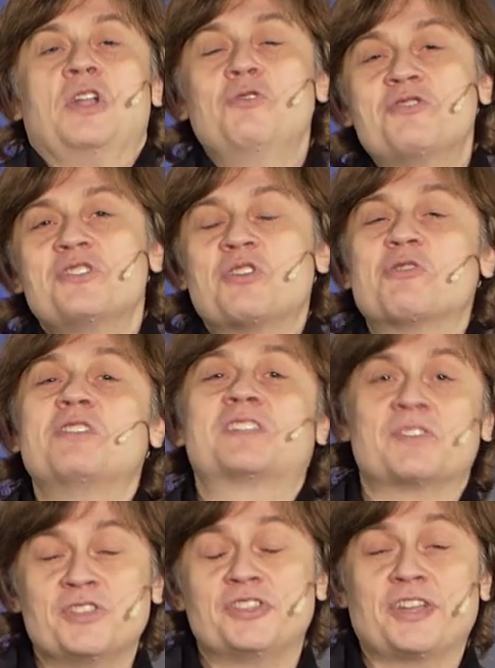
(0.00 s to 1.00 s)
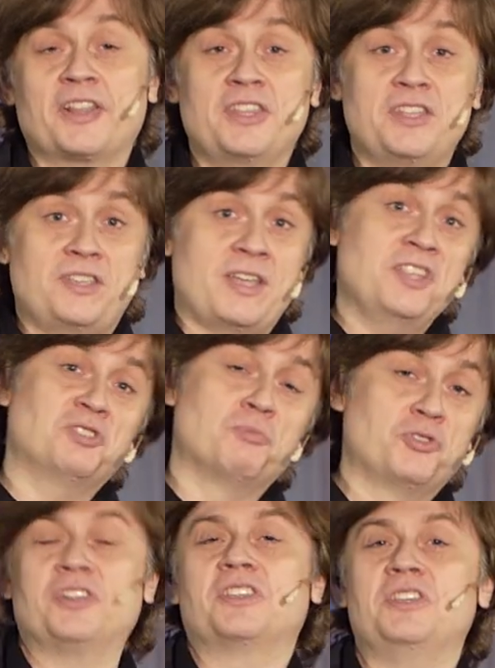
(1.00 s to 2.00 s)
Люди находятся в интернете, они
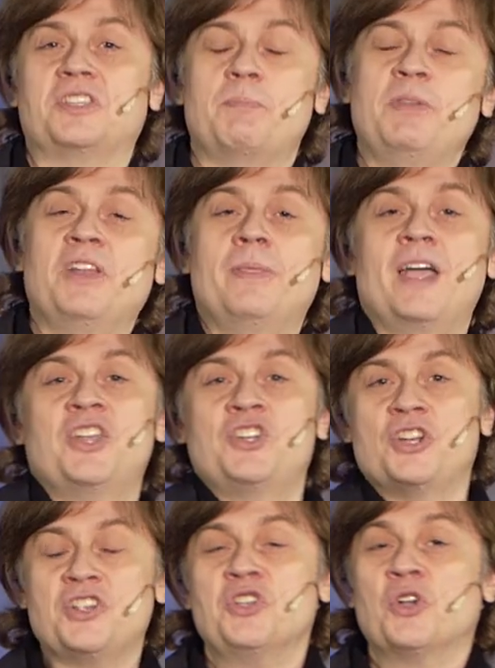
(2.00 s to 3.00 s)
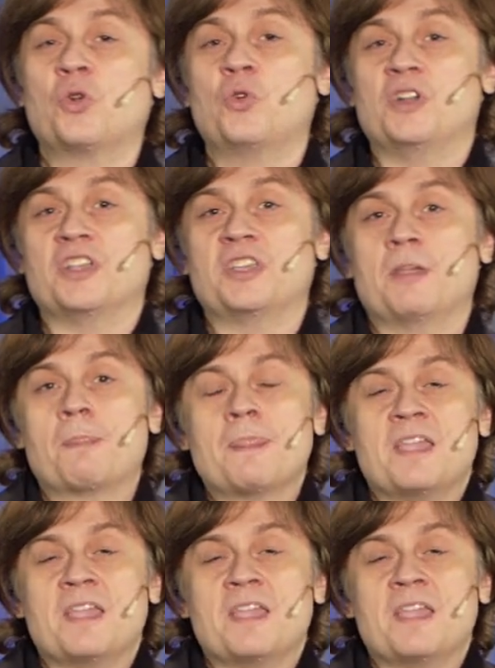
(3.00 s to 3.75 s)
смотрят какие-то передачи и ролики.